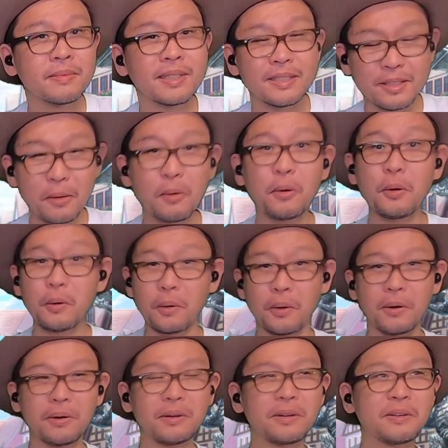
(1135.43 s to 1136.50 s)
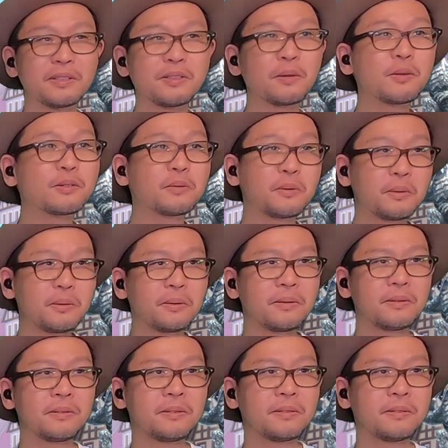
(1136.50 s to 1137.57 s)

そこよ、そこそこ。